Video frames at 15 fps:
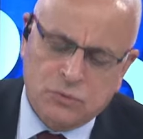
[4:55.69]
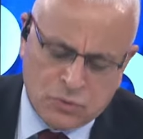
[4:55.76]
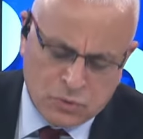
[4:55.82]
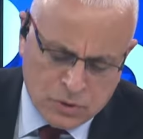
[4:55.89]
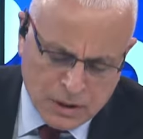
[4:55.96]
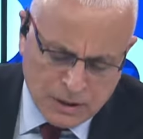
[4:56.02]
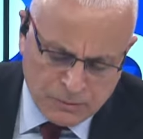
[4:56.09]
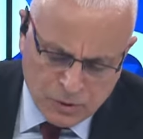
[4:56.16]

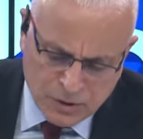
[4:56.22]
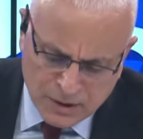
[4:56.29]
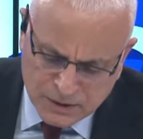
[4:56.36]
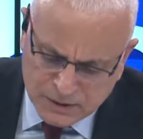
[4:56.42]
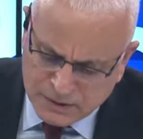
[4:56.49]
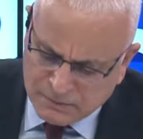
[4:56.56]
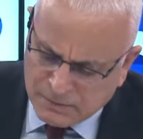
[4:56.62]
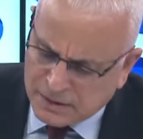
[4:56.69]
Çünkü kamu
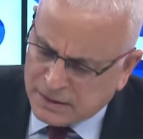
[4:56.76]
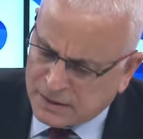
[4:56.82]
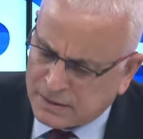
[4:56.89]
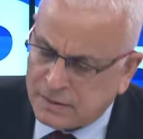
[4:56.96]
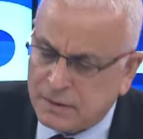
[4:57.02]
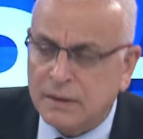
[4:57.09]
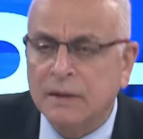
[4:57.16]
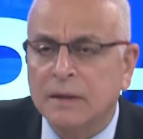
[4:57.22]

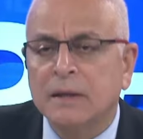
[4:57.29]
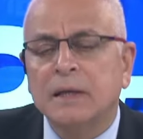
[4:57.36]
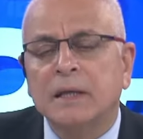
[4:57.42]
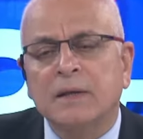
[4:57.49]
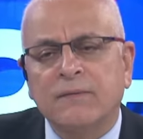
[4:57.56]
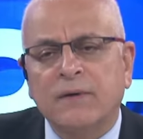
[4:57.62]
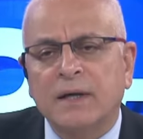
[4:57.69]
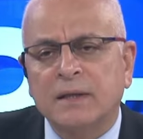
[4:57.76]
araştırmalarında
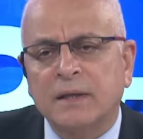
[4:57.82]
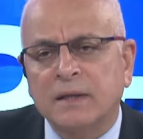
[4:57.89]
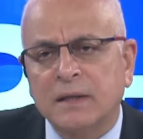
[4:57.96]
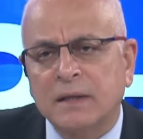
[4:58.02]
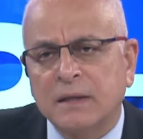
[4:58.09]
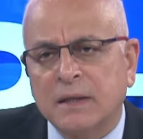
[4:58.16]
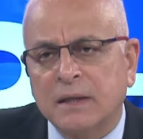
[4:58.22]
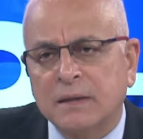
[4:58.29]
ifade
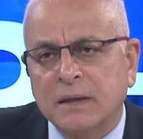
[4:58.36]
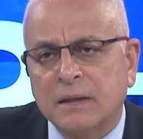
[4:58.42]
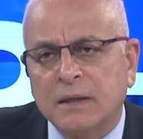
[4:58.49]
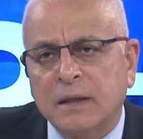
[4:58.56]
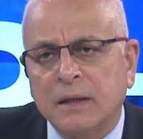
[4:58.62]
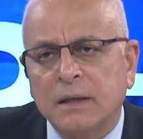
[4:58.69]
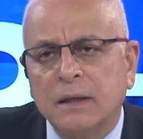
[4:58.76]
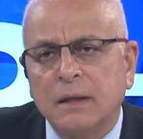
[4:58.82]
edildiği
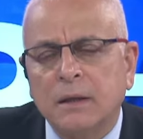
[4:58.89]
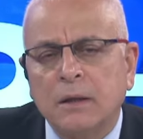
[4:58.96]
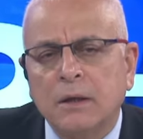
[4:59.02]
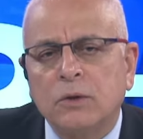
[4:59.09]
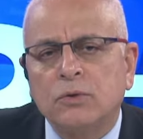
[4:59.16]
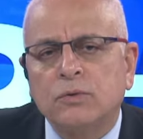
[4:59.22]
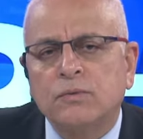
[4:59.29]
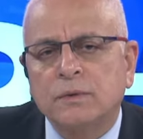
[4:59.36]
kadarıyla
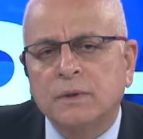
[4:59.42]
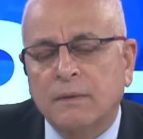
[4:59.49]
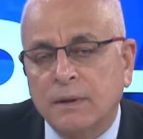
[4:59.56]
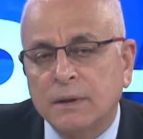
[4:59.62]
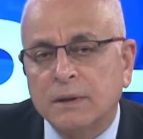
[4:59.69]
Lütfü Savaş